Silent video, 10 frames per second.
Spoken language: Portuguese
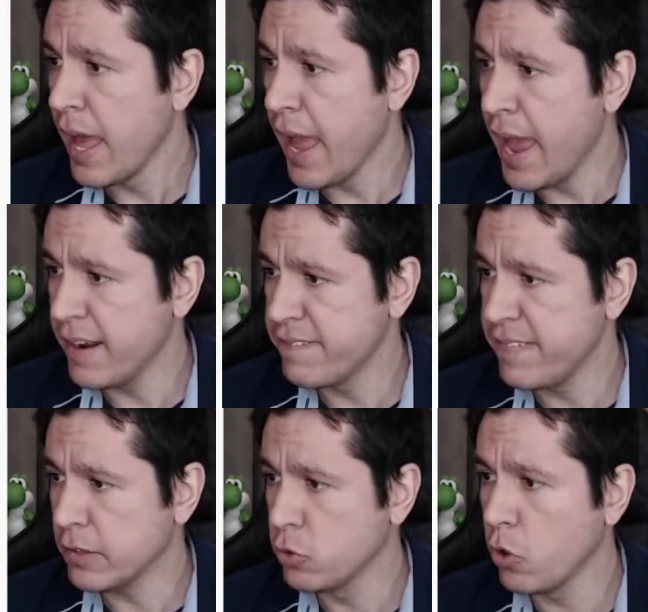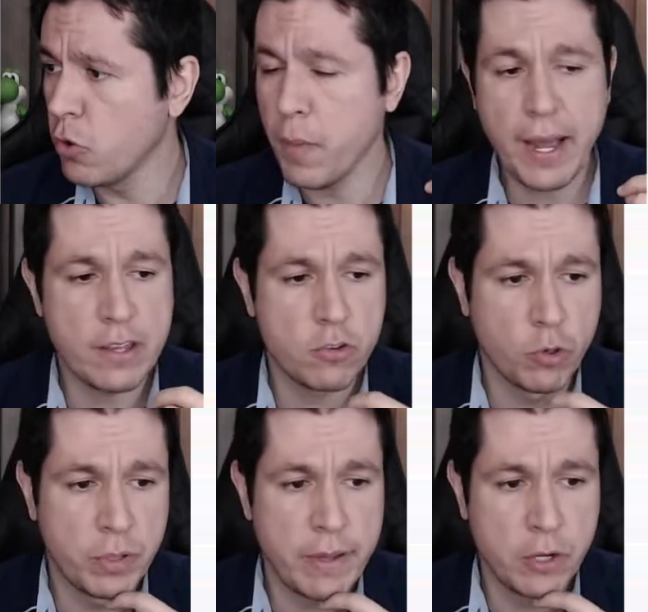Ela faturou mais no
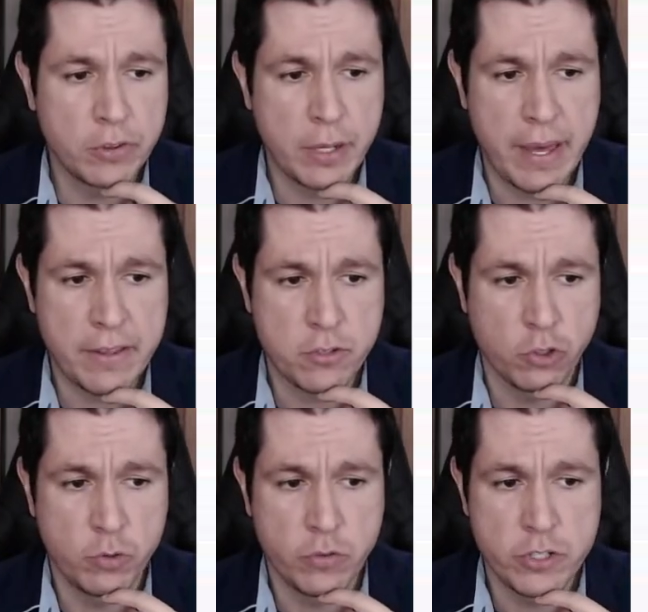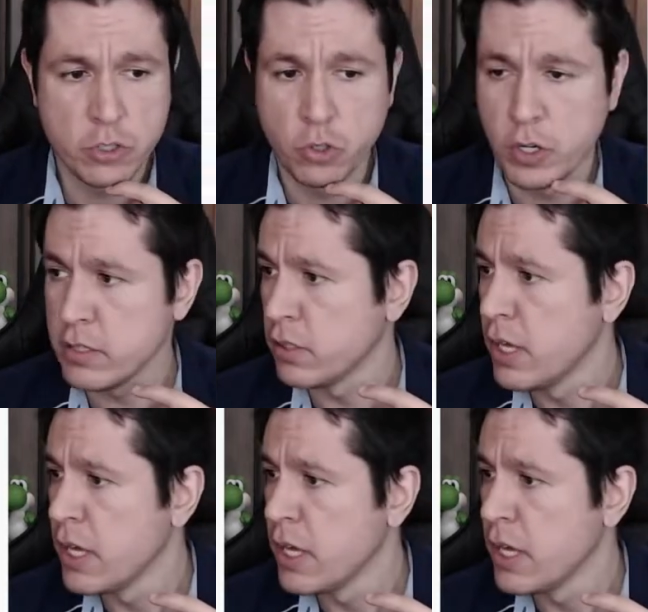primeiro trimestre de 2022,